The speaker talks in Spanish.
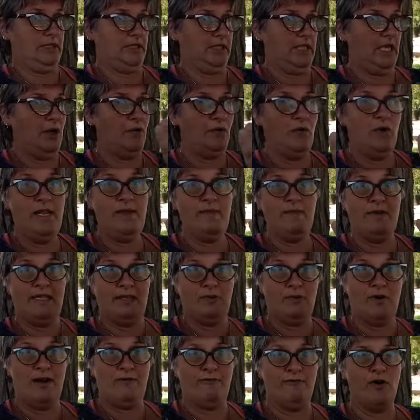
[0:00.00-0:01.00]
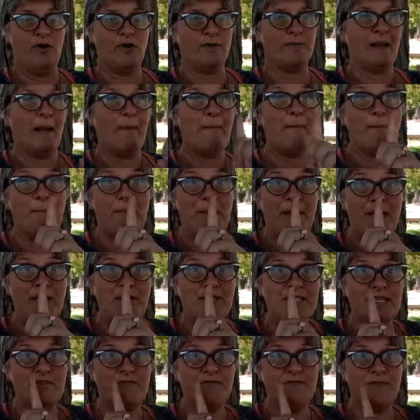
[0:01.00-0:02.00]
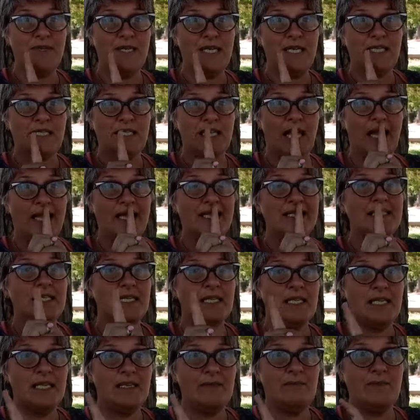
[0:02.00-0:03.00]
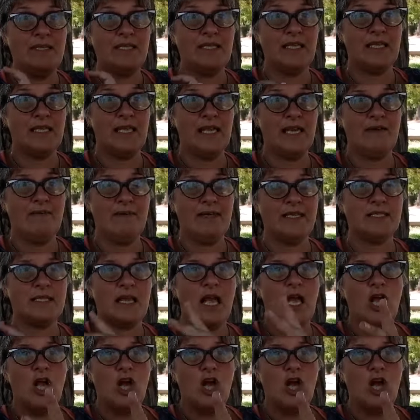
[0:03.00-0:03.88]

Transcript: tiene un límite, una forma, pero es infinita, es ilimitada a la vez.